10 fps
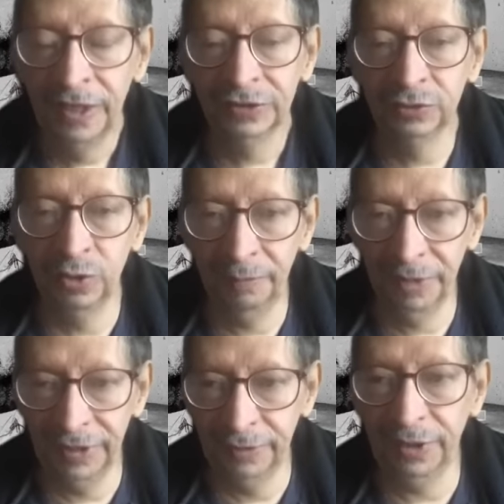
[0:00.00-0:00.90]

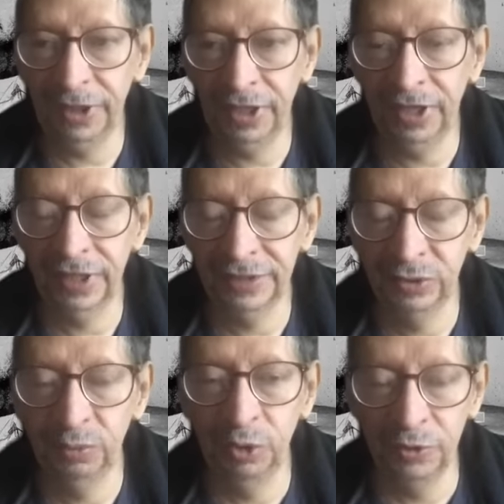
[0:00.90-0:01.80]
solamente para la clase
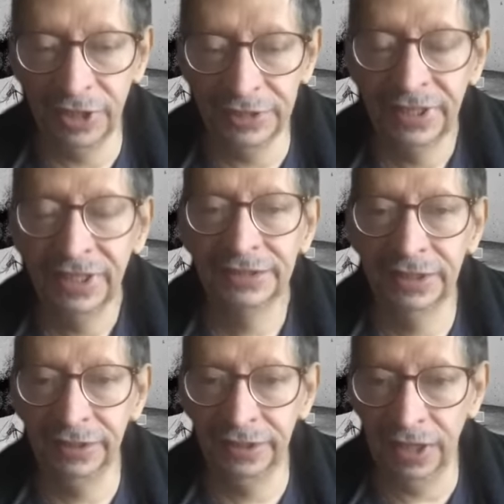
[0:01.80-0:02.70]
número 10
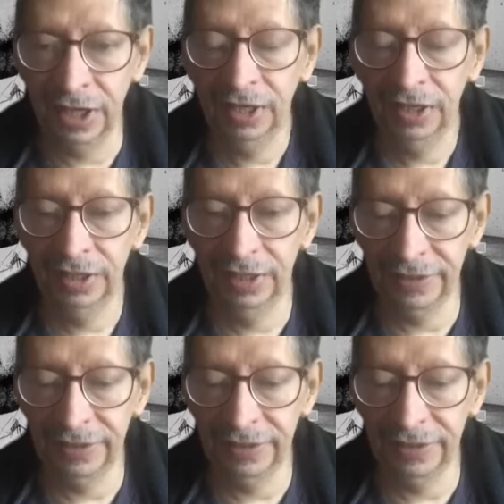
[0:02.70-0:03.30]
sería el